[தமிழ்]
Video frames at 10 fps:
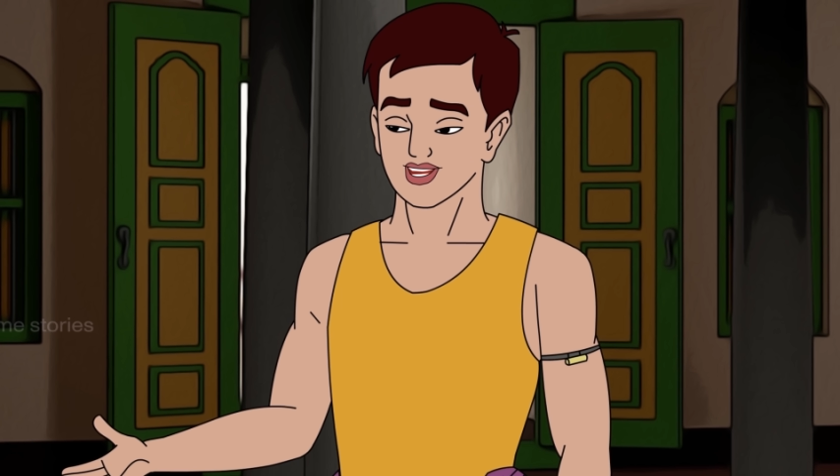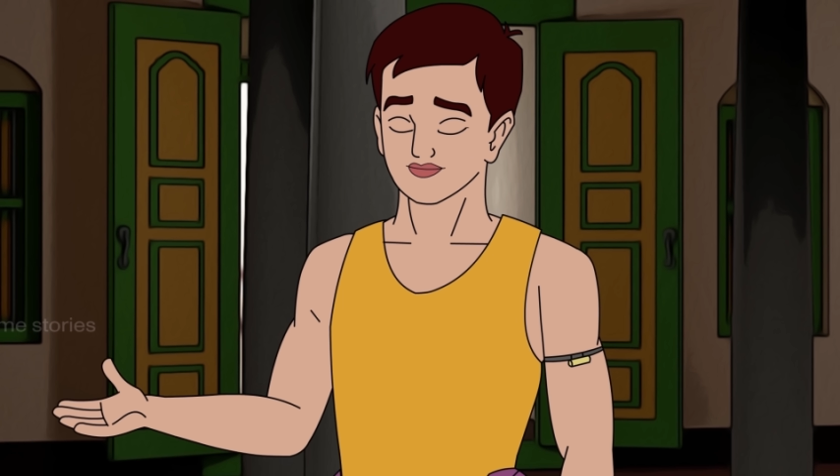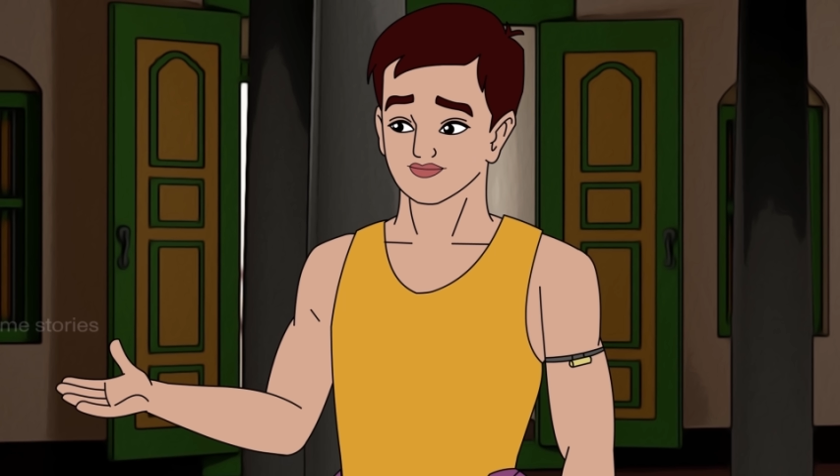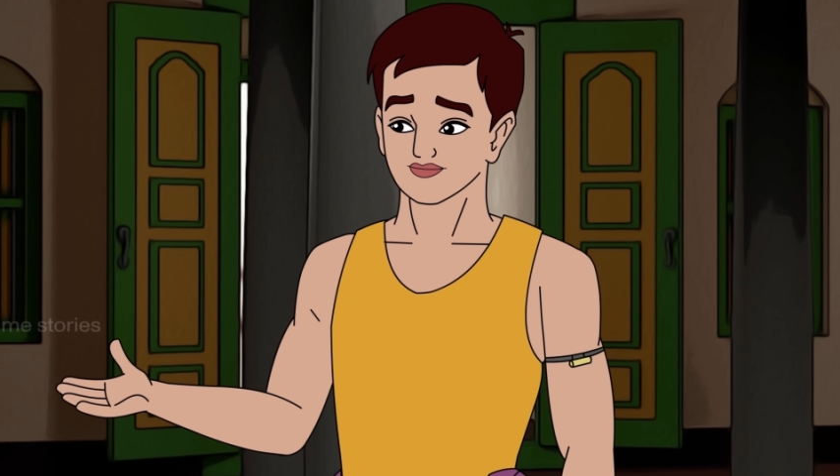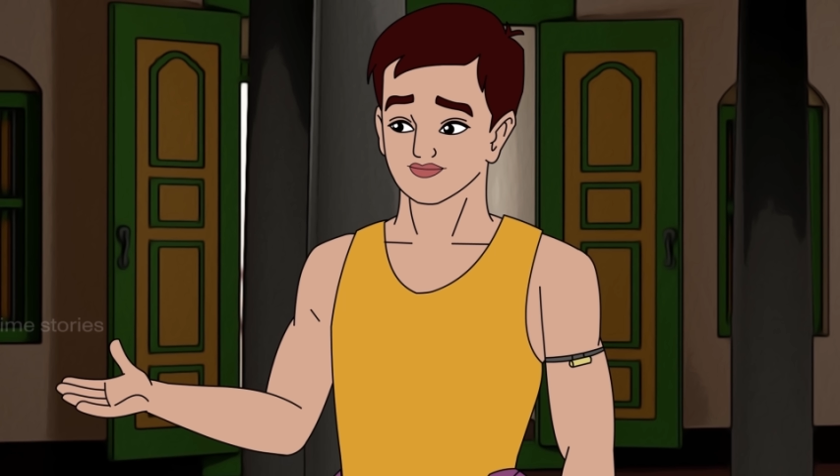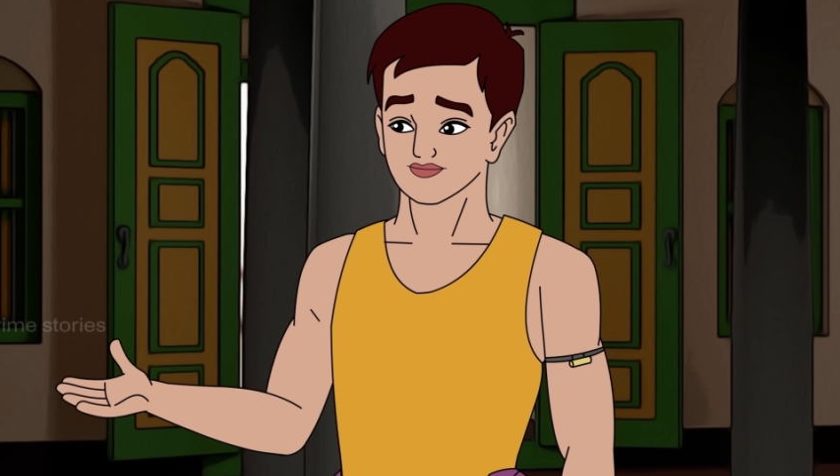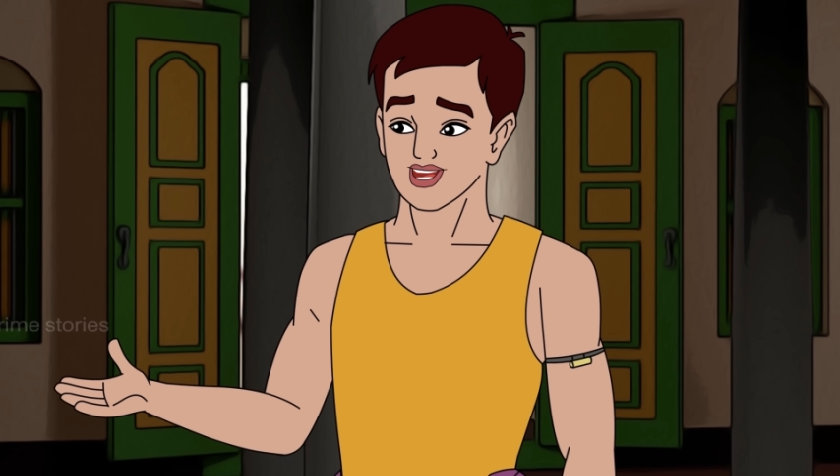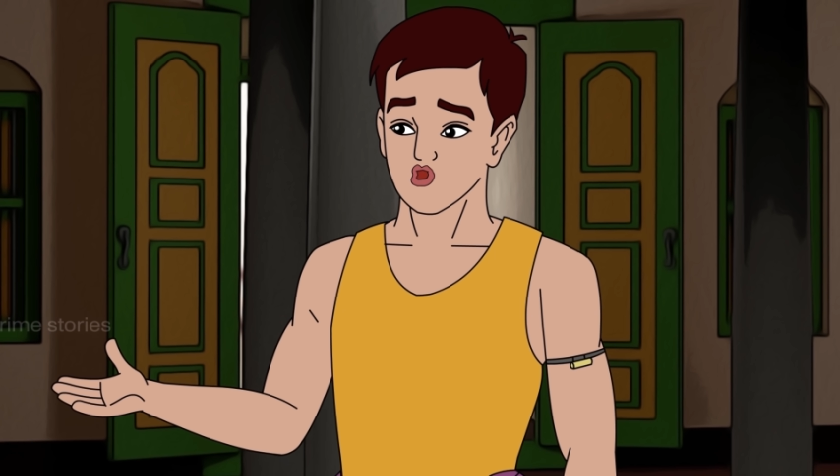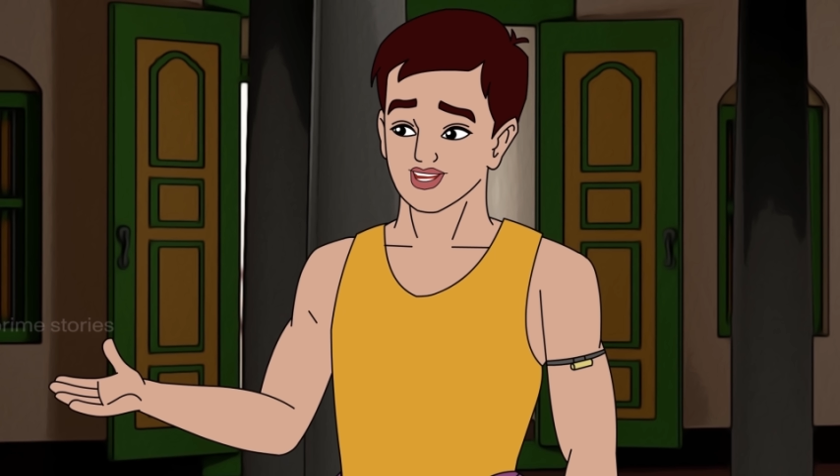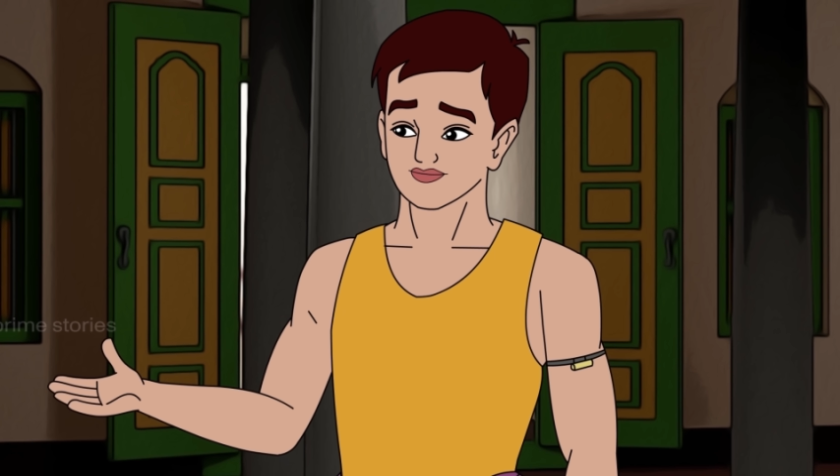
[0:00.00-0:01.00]
ஐயா
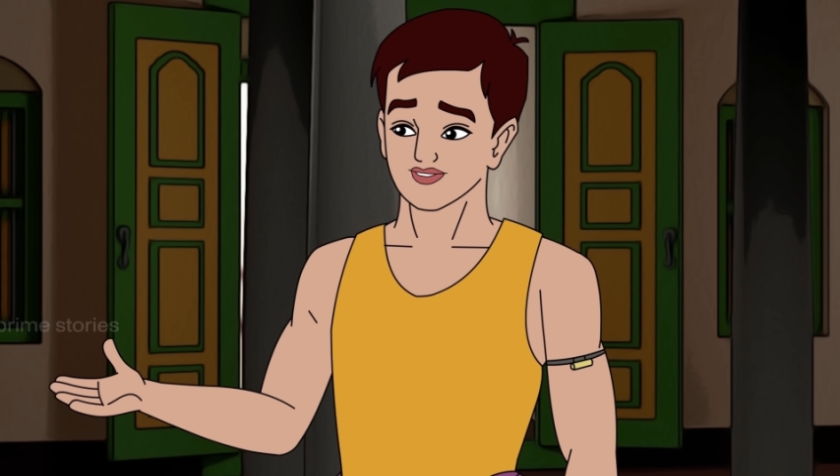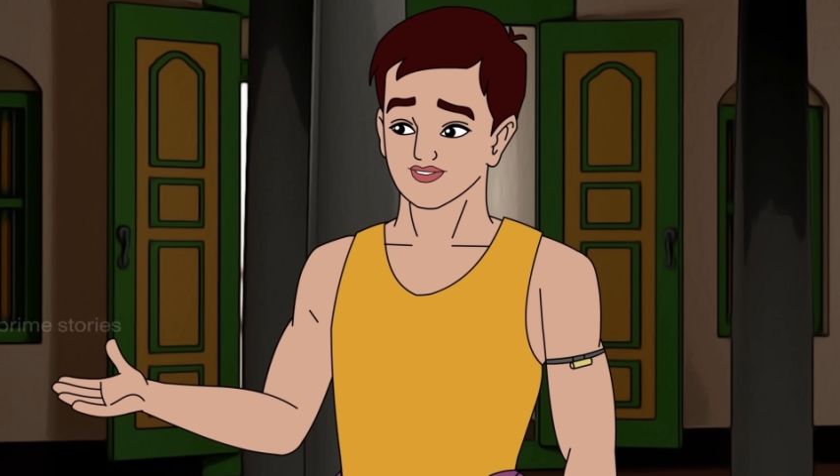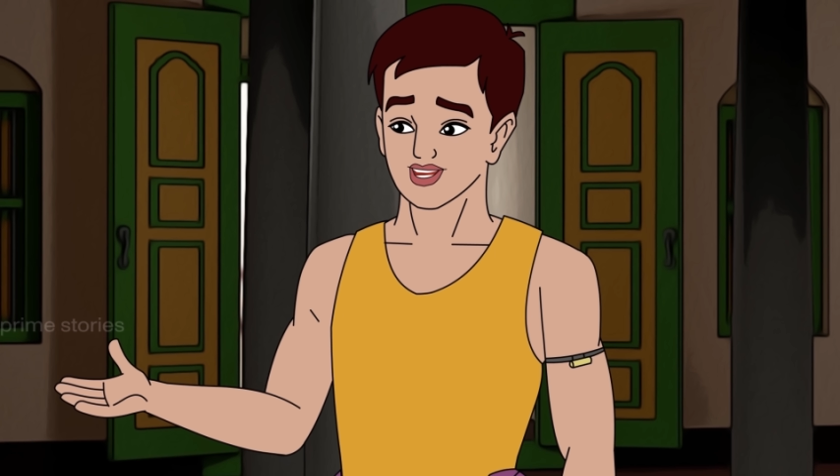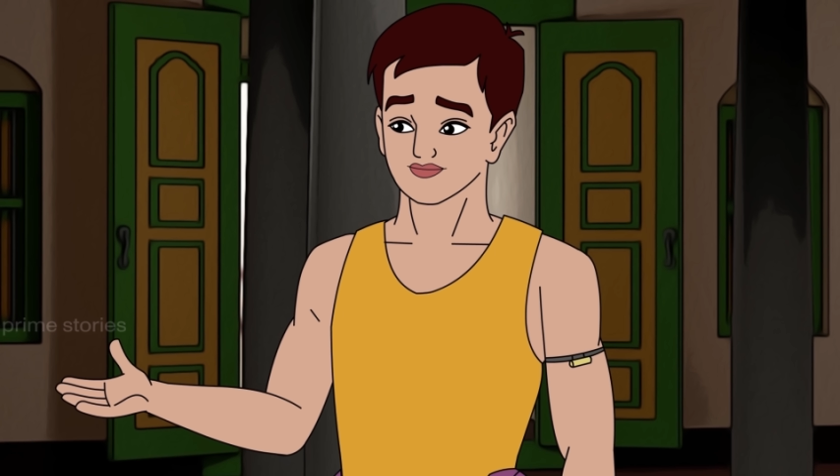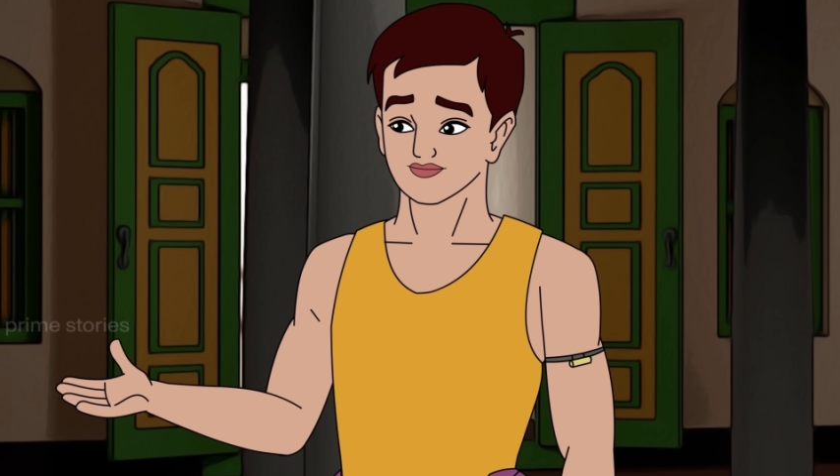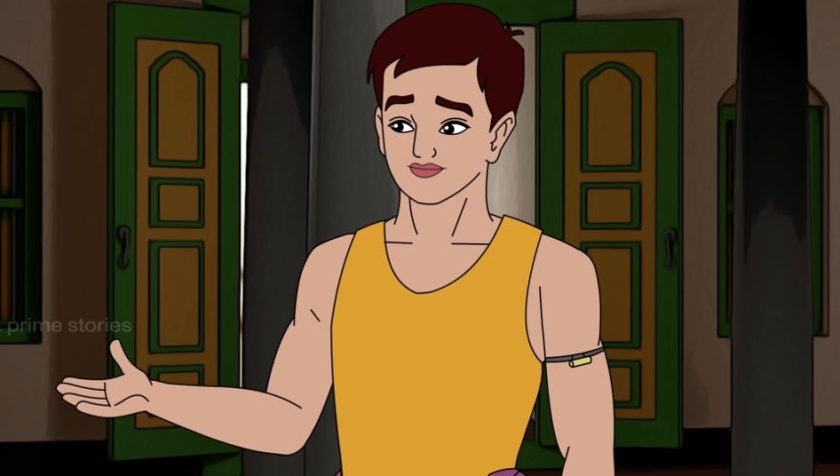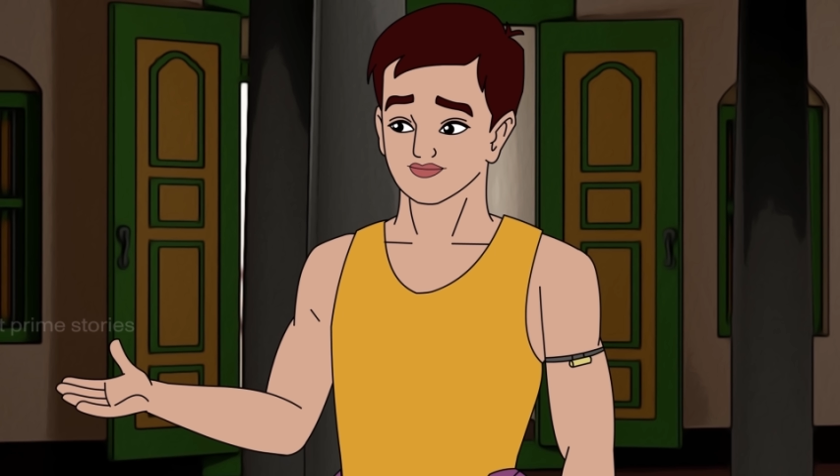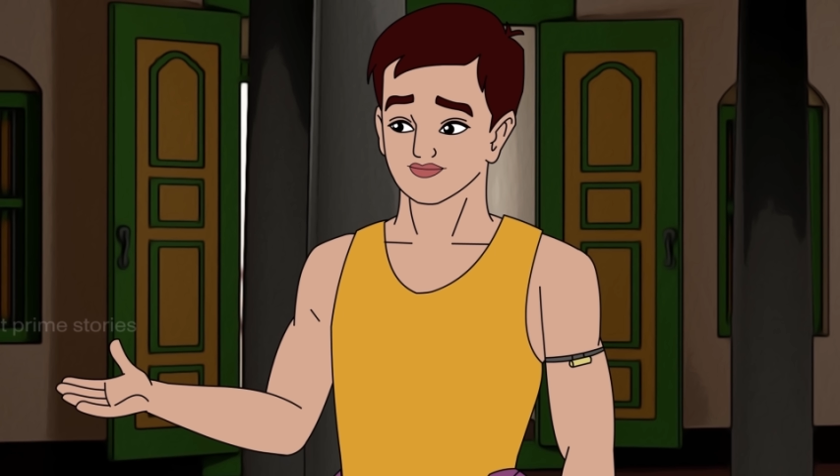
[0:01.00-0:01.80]
மெதுவாக சாப்பிடுங்க